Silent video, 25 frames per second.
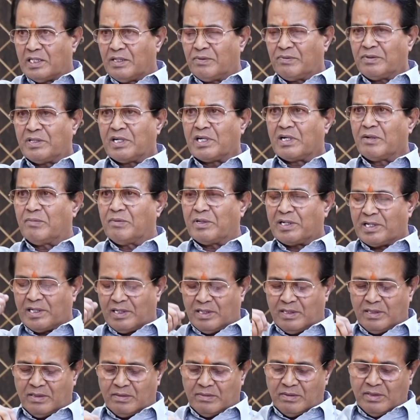అదేవిధంగా మన
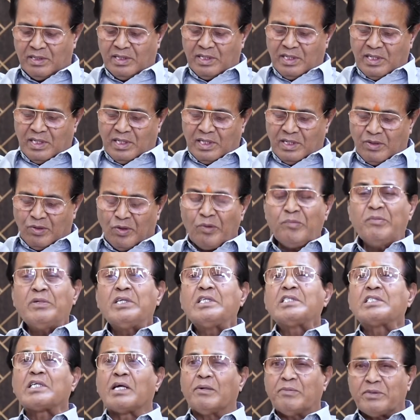హోమ్
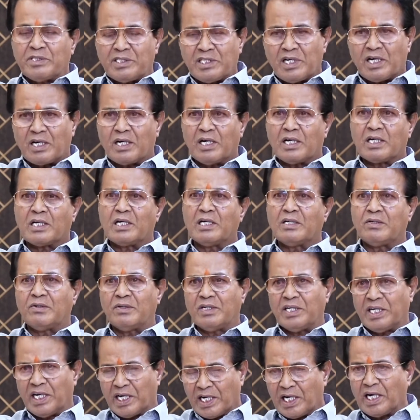మినిస్టర్ అమిత్ షా గారు
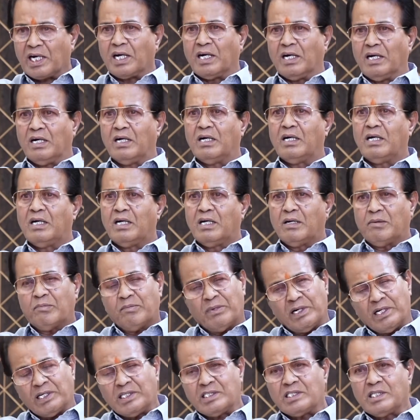కానివ్వండి ఇక్కడ
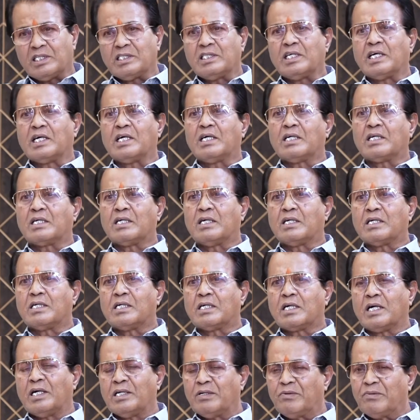బండి సంజయ్ గారు
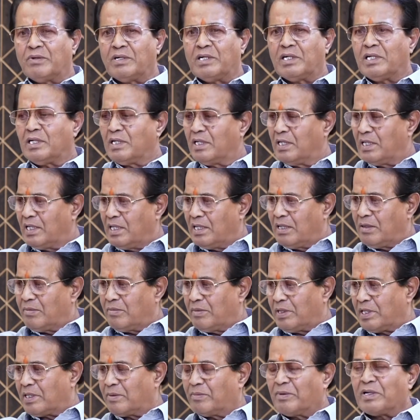గారు కానివ్వండి
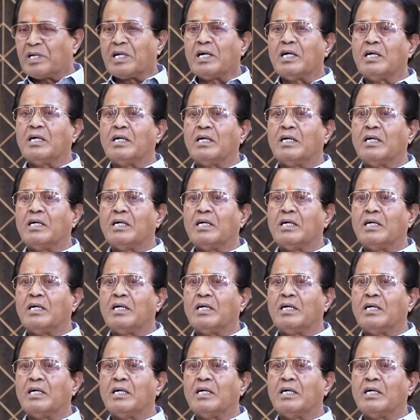మరి మన